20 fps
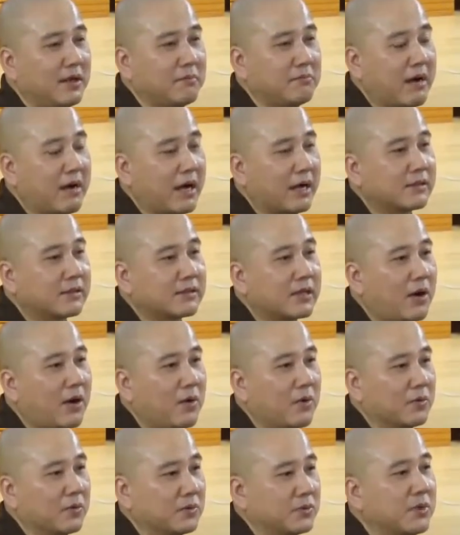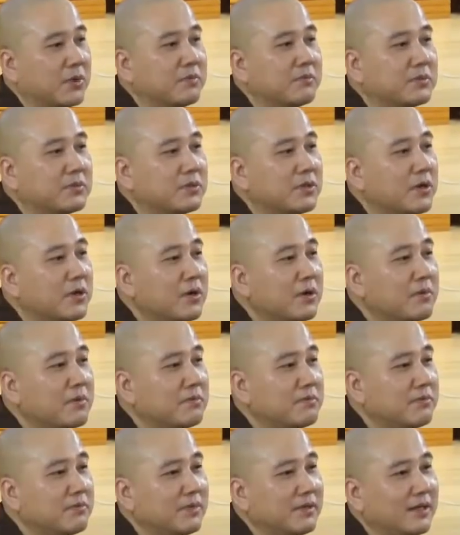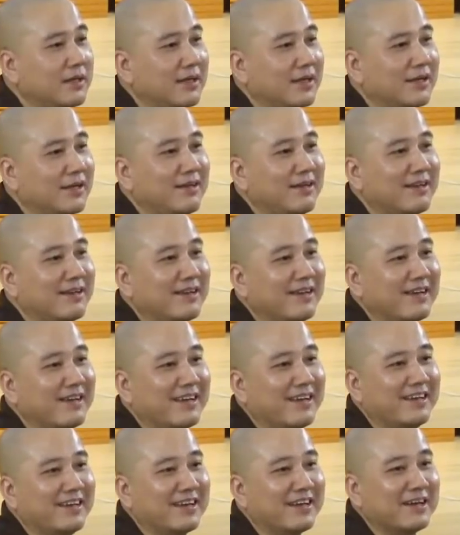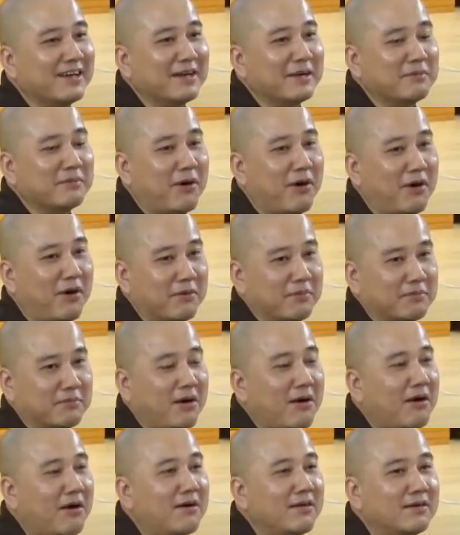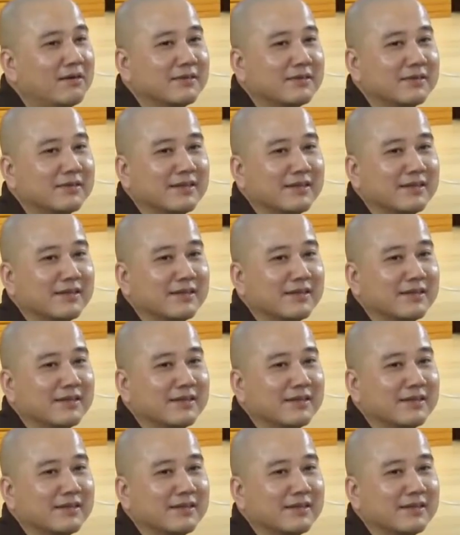Mãn cầu, chôm chôm, bòn bon,